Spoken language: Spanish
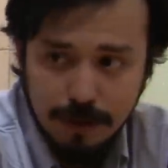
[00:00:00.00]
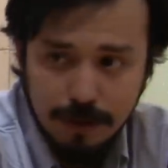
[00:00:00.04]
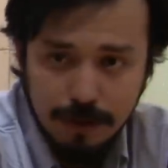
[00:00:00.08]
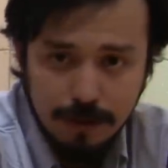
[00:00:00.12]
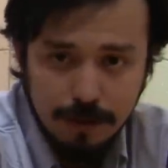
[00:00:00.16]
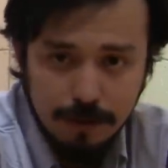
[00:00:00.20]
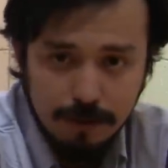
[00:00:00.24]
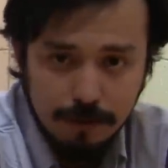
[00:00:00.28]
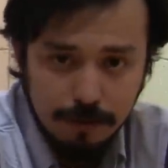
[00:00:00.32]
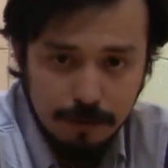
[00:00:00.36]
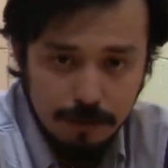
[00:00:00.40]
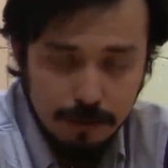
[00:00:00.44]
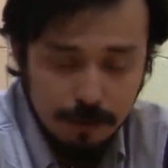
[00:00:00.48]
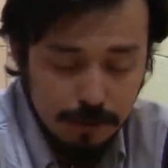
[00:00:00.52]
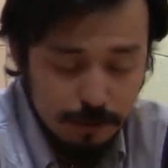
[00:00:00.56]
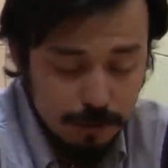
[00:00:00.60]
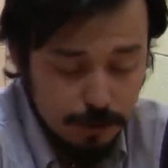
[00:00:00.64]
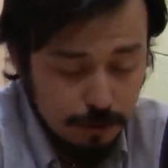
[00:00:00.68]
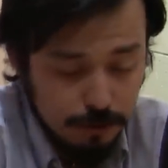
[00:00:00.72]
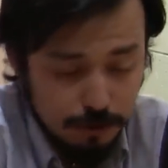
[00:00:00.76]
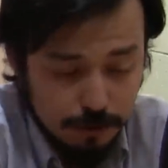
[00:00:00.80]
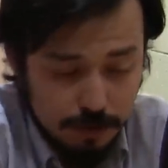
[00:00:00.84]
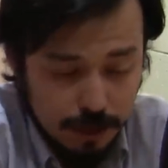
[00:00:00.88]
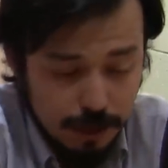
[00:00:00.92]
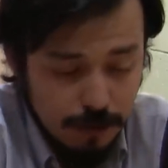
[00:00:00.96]
Él,
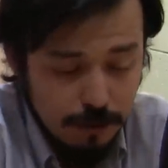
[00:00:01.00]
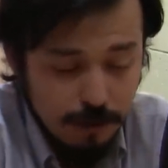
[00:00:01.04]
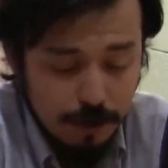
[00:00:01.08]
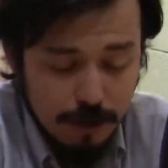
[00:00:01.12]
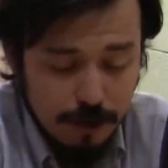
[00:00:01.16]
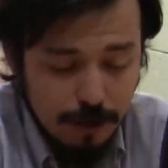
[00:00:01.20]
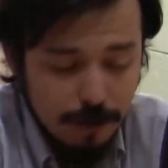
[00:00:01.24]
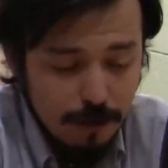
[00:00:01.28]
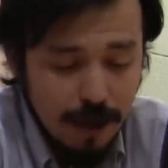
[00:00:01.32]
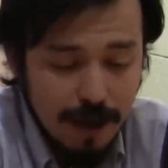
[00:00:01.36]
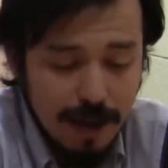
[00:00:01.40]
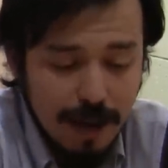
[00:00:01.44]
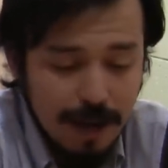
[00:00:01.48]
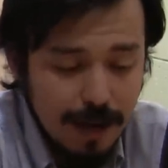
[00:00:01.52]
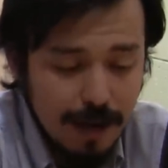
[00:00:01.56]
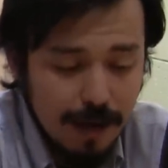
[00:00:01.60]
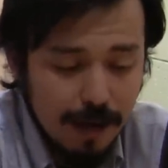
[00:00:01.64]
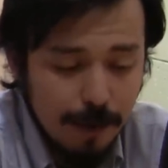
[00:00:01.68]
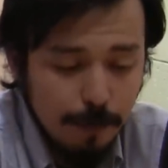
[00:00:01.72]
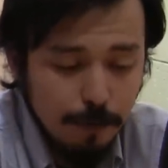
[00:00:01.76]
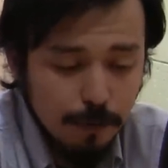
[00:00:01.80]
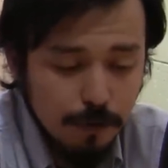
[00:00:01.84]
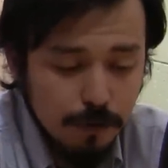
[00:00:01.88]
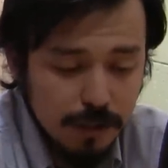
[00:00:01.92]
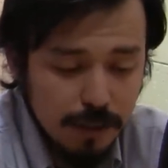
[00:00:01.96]
insisto, o sea, él, no es el
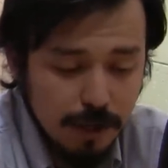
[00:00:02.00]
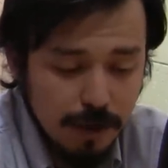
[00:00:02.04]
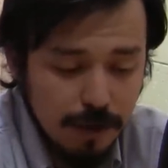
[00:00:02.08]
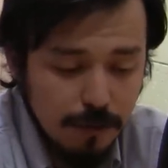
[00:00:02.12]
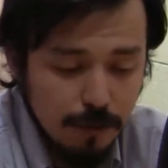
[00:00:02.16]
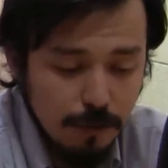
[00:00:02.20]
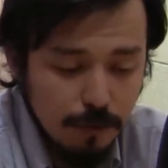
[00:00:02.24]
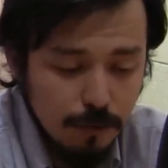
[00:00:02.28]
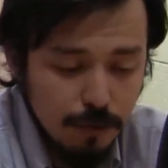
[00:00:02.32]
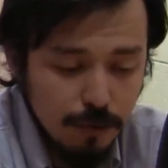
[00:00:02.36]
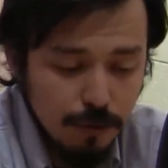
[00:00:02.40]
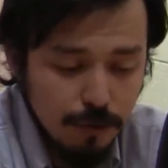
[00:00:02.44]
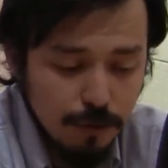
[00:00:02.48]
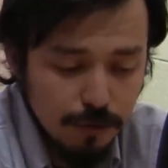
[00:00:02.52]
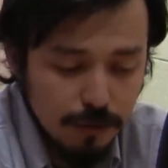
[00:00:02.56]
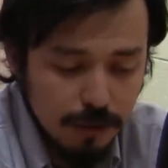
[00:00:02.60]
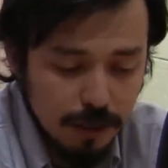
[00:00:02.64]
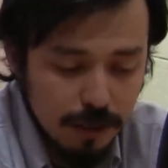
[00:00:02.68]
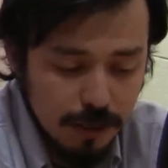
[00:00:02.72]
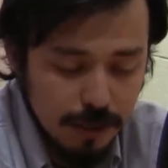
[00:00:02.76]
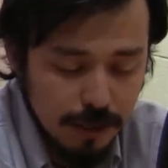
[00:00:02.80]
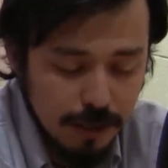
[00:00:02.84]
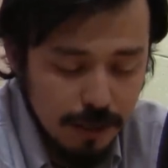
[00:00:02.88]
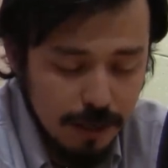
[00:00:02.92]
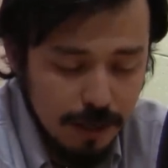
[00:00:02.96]
responsable único, o
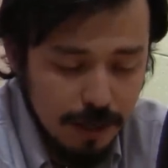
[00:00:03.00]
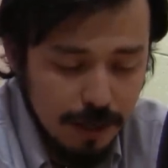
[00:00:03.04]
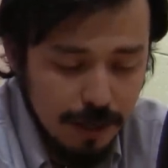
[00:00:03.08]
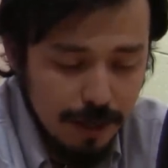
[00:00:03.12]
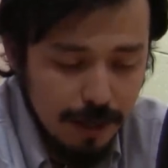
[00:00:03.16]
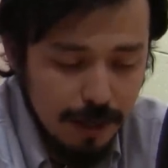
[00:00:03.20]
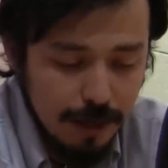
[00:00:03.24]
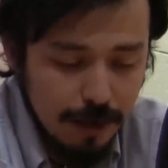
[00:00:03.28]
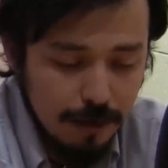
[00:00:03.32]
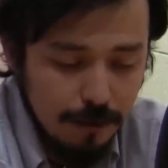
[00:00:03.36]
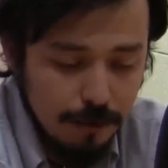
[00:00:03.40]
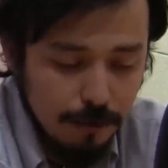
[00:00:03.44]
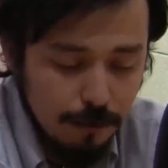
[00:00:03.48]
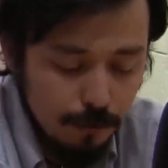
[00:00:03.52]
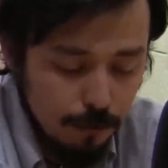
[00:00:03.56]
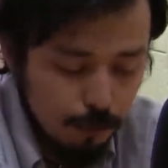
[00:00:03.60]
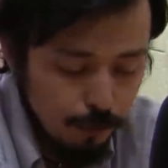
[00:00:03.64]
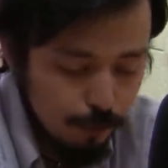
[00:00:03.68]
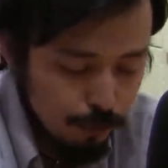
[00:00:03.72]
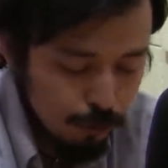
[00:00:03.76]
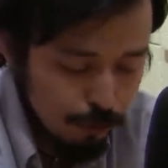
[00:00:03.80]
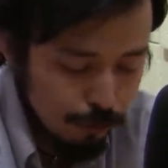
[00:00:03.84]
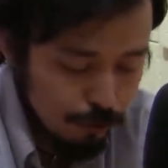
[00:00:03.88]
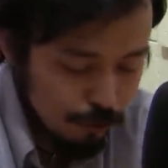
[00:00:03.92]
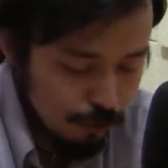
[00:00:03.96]
sea, él
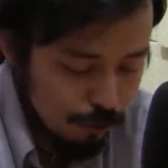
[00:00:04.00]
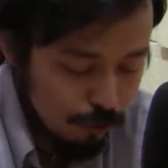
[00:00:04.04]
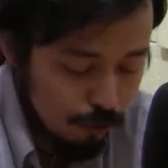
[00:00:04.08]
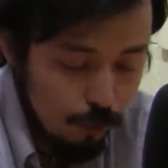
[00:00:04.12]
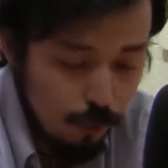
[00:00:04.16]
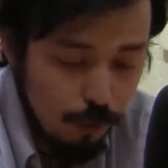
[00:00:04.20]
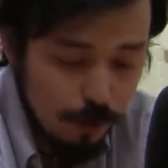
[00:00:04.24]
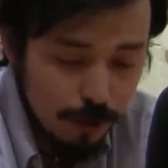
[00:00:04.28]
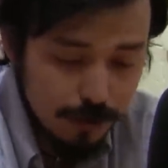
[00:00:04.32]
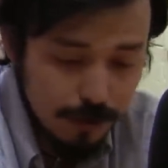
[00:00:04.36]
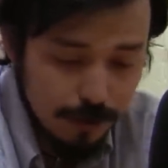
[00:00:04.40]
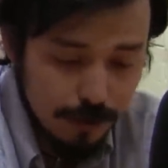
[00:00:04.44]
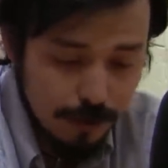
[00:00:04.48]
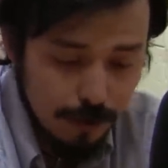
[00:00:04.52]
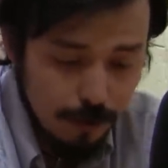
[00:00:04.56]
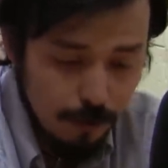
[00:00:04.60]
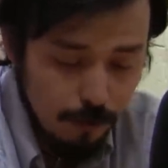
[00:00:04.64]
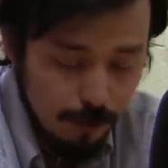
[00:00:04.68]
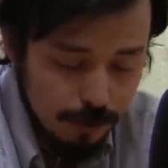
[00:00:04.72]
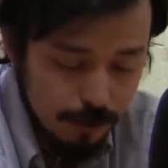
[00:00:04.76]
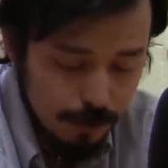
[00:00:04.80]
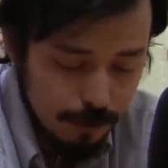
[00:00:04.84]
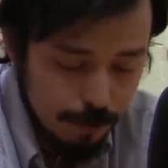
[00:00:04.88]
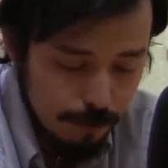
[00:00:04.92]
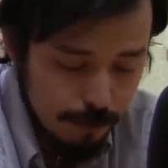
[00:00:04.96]
junto a otros dos jueces, tres
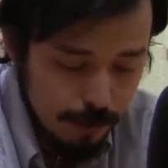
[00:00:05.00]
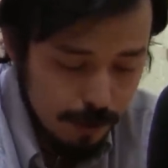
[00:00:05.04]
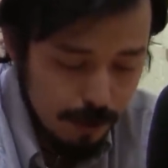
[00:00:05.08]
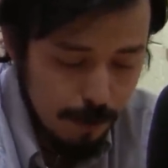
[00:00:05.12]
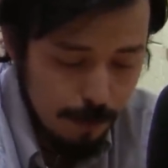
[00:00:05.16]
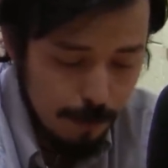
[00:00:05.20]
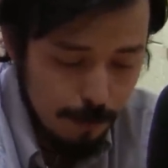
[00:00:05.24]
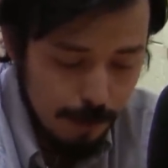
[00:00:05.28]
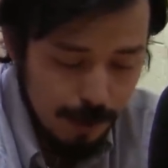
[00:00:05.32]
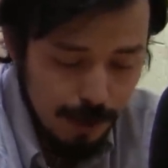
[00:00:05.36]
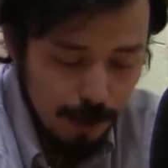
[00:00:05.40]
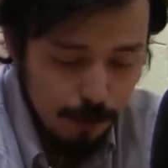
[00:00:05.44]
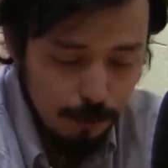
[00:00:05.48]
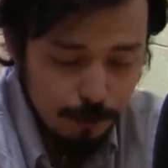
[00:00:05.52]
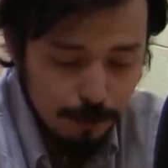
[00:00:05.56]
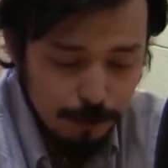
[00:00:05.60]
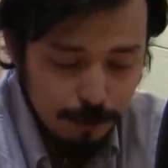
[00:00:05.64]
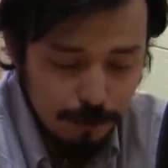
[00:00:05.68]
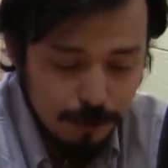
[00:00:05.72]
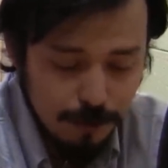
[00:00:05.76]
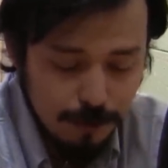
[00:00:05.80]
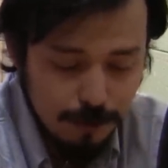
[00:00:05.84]
jueces más, más el auditor